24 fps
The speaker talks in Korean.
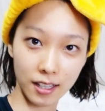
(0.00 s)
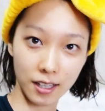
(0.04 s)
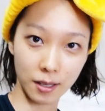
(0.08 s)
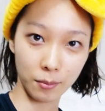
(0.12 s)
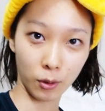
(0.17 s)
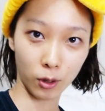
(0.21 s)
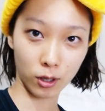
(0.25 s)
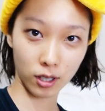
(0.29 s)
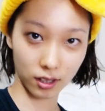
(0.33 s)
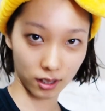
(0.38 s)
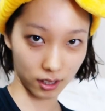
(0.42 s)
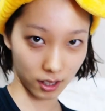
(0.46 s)
이
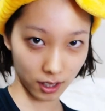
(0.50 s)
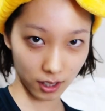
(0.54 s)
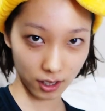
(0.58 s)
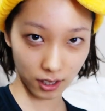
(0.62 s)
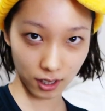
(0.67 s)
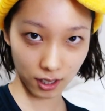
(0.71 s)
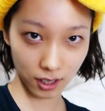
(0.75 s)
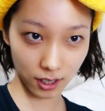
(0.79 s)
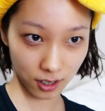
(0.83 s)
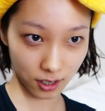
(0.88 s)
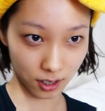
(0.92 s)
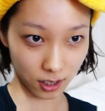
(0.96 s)

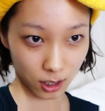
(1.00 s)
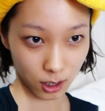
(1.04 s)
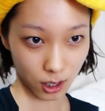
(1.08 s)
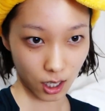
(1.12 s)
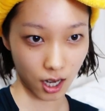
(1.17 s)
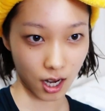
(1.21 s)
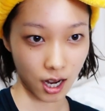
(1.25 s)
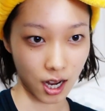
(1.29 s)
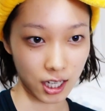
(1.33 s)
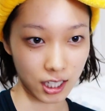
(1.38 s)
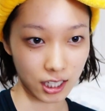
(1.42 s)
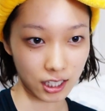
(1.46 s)
머리띠는
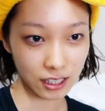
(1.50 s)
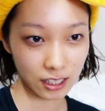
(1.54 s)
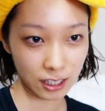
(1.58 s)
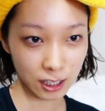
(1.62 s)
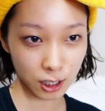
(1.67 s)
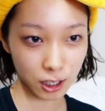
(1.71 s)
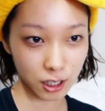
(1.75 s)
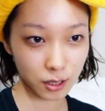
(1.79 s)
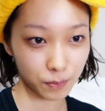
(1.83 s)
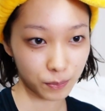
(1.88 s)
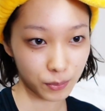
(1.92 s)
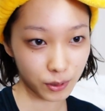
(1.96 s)
제가
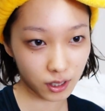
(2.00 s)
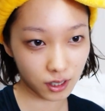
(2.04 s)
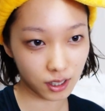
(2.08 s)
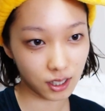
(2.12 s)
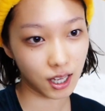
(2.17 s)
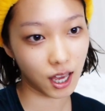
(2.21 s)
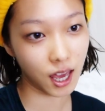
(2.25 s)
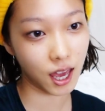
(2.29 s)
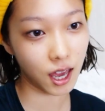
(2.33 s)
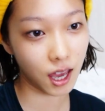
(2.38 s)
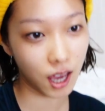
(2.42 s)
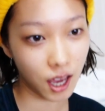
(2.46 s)

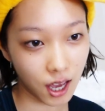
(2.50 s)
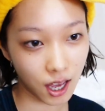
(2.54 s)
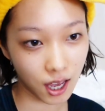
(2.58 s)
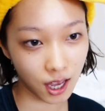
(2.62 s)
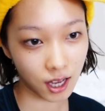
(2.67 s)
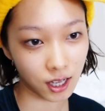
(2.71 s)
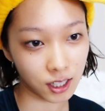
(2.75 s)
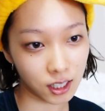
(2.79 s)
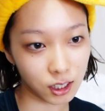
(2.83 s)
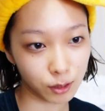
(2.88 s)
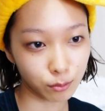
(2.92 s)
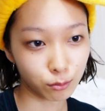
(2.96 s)

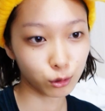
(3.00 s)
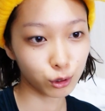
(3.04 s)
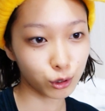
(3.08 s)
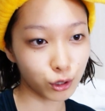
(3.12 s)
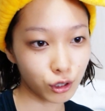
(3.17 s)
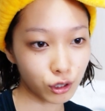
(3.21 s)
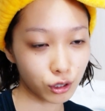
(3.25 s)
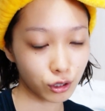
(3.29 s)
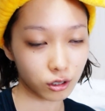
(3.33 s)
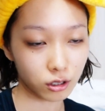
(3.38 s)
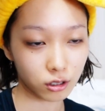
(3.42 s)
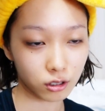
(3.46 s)
이니스프리의 그
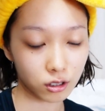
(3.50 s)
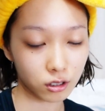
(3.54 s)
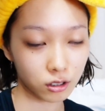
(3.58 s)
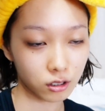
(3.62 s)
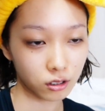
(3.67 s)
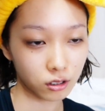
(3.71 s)
무스,